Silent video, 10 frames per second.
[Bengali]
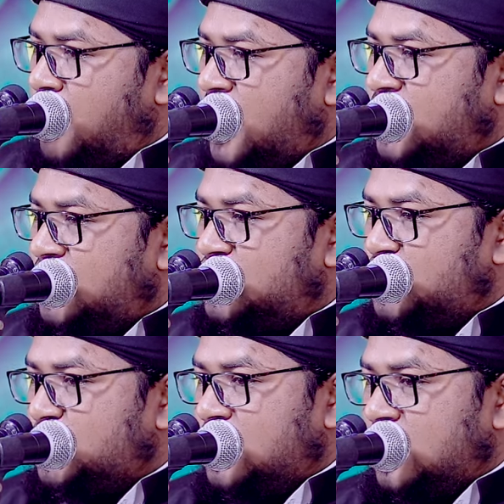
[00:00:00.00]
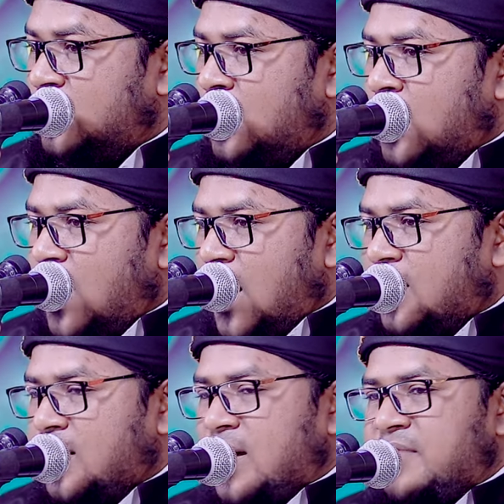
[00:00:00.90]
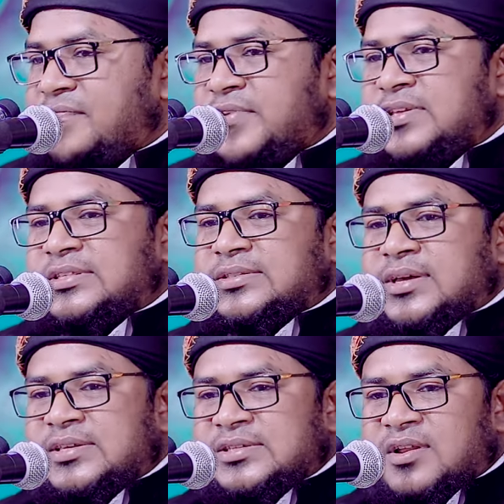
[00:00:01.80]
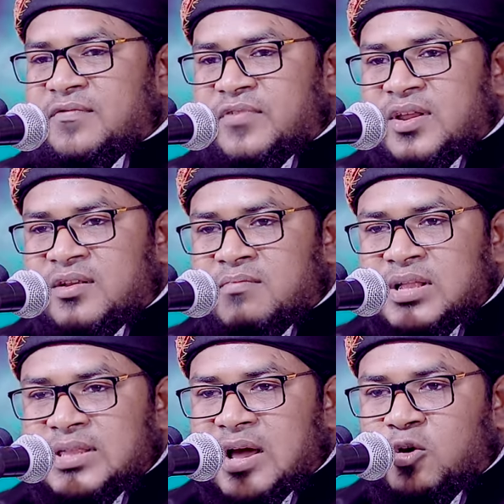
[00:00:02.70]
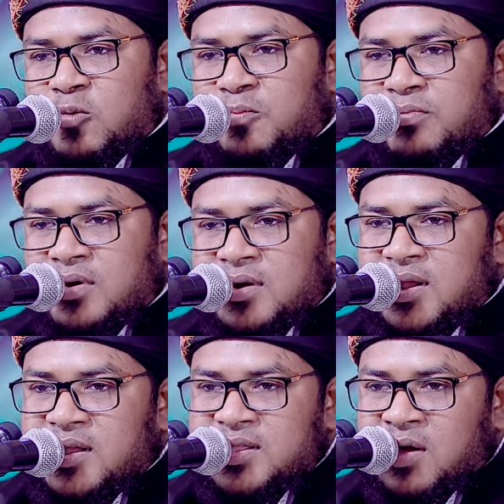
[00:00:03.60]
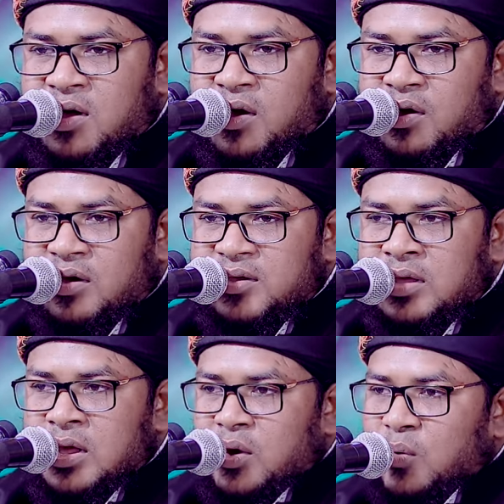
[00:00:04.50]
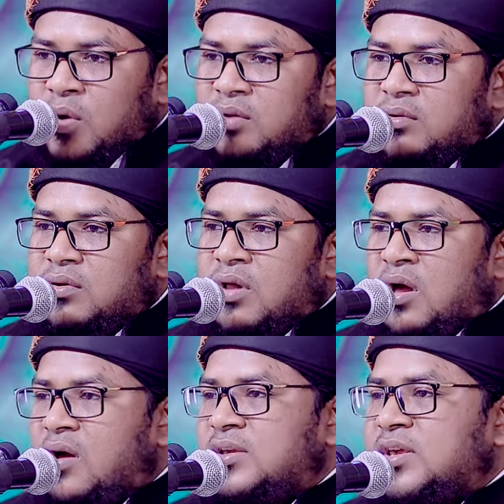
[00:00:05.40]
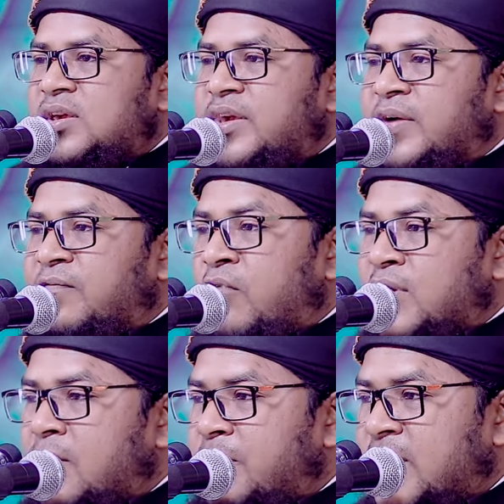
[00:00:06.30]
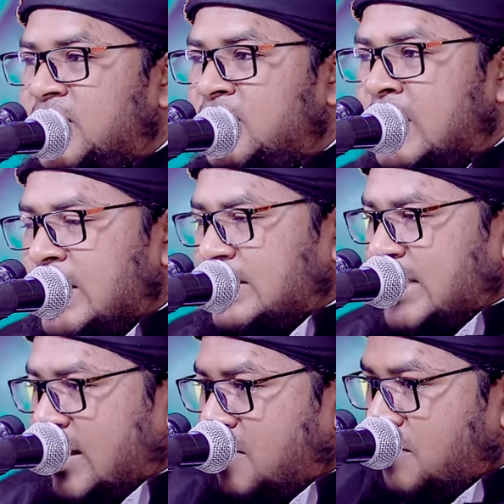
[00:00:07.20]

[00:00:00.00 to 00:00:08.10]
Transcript: পানি যদি আল্লাহর ফিরিস্তা ইসরাফিলের মাথার উপরে ঢেলে দেওয়া হয় ওল্লাহি এক ফোঁটা পানি তার